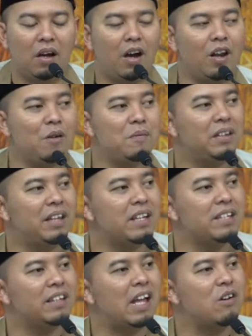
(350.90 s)
Allah minta
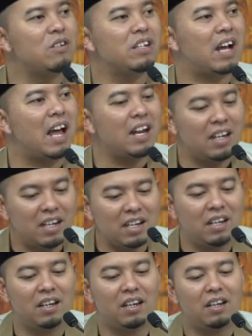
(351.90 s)
setahun
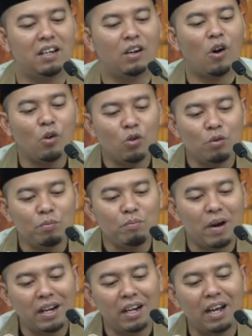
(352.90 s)
sekali. Kau
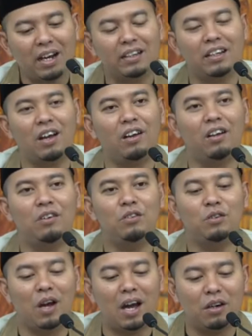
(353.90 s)
kurbanlah kata Allah
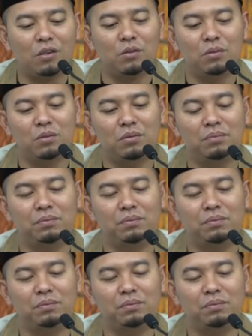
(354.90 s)
untuk aku.